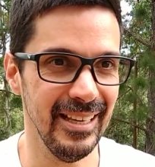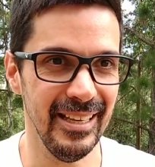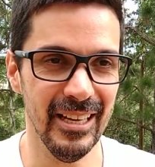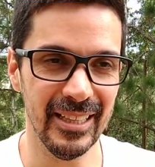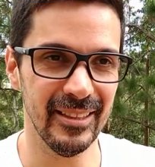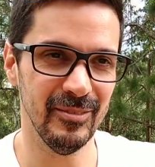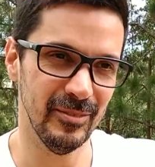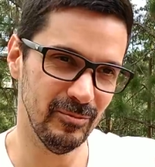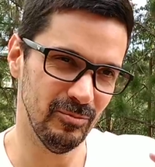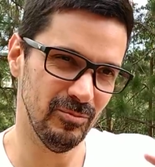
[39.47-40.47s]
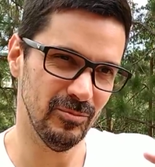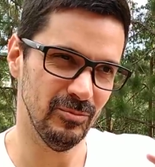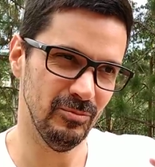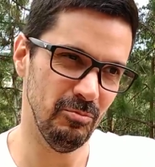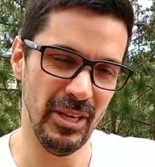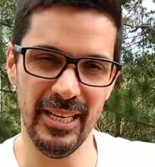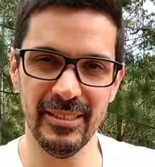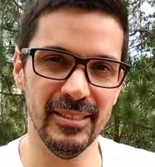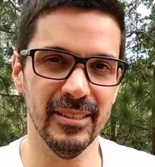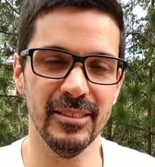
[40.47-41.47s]
E há
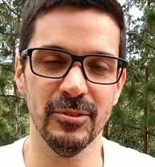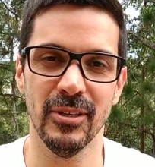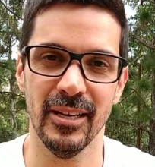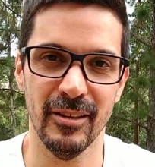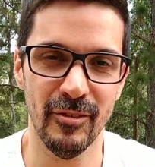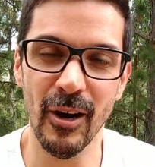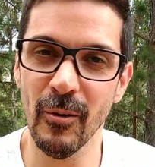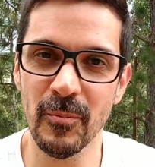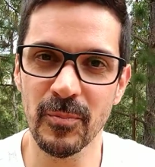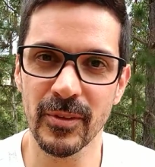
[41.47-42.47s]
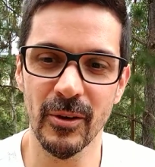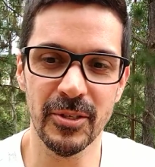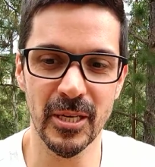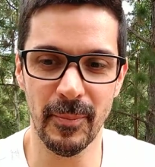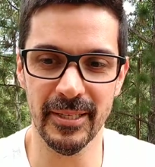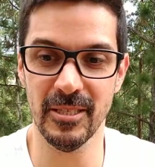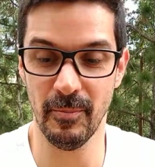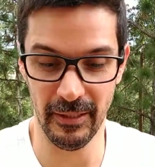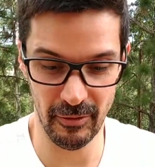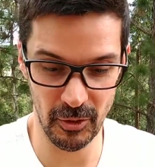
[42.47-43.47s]
meses antes do carnaval, eu tinha
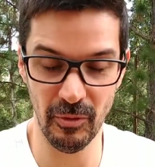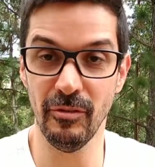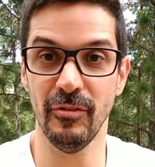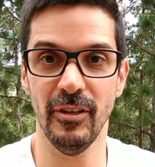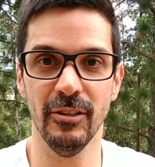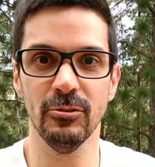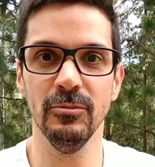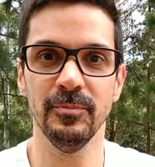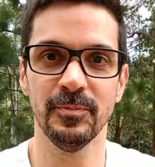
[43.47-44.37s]
participado de um evento